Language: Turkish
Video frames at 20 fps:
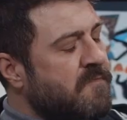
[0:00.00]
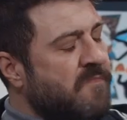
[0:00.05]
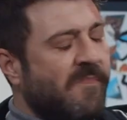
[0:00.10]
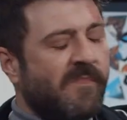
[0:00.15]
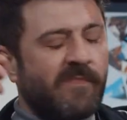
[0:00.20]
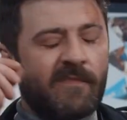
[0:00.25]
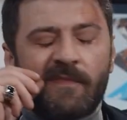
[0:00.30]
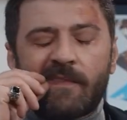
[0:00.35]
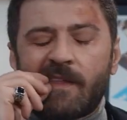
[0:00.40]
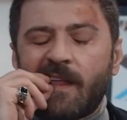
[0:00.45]

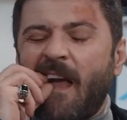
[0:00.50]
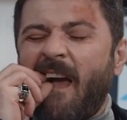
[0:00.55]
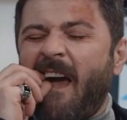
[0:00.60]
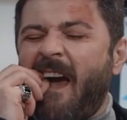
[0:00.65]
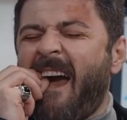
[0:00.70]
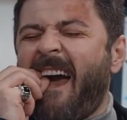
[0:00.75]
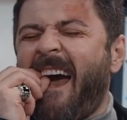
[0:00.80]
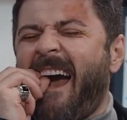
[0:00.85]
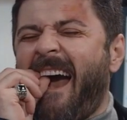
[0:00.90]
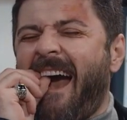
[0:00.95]
Rahat diyoruz
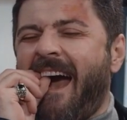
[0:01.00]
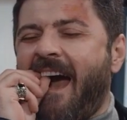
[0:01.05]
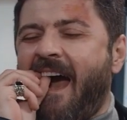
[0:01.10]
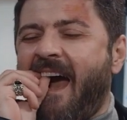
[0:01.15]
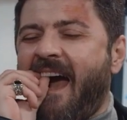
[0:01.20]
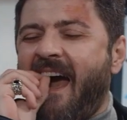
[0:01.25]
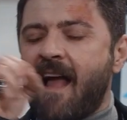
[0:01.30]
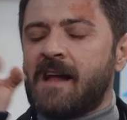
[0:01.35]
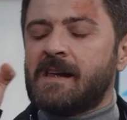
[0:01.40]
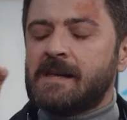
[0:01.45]
yani.
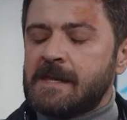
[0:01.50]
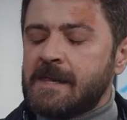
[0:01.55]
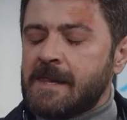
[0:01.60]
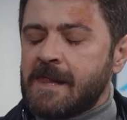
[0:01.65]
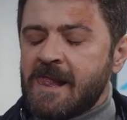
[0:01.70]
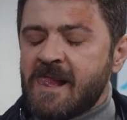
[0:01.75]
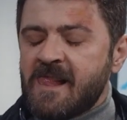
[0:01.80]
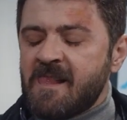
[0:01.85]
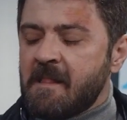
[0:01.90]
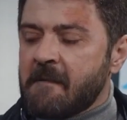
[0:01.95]
Rahatla
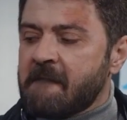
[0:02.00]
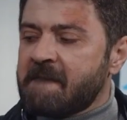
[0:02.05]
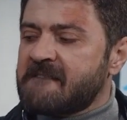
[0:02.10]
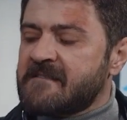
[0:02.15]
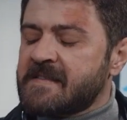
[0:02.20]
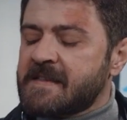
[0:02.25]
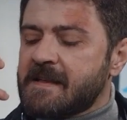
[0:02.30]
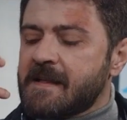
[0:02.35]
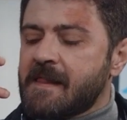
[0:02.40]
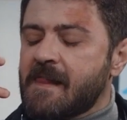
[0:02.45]
sal
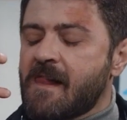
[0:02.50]
kendini.